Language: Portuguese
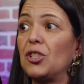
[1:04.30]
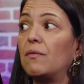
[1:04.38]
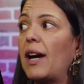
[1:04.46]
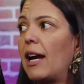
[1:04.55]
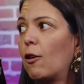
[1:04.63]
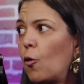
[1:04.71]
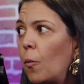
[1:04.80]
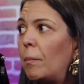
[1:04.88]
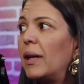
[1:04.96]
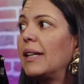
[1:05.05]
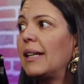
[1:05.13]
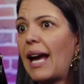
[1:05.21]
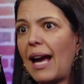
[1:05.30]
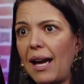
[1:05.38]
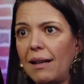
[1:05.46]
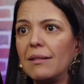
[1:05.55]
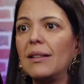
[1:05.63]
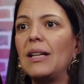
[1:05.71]
vai
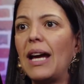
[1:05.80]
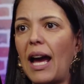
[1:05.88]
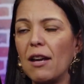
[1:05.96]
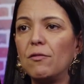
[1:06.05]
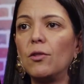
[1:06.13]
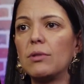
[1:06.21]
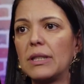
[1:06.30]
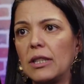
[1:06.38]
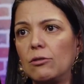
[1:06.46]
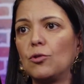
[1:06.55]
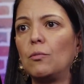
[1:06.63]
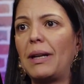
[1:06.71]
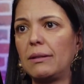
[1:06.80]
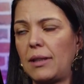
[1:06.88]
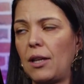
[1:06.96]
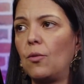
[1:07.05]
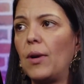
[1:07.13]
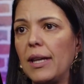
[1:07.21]
acompanhar a evolução do
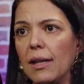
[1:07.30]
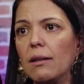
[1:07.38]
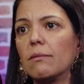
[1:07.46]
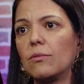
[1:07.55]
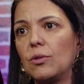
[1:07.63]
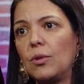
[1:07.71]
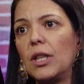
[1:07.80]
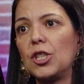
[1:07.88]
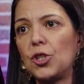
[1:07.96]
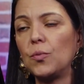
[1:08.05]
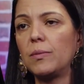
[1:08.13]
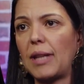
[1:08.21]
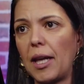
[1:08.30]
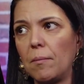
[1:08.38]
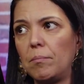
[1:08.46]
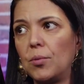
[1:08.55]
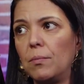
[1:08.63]
Mateu aí durante um tempo,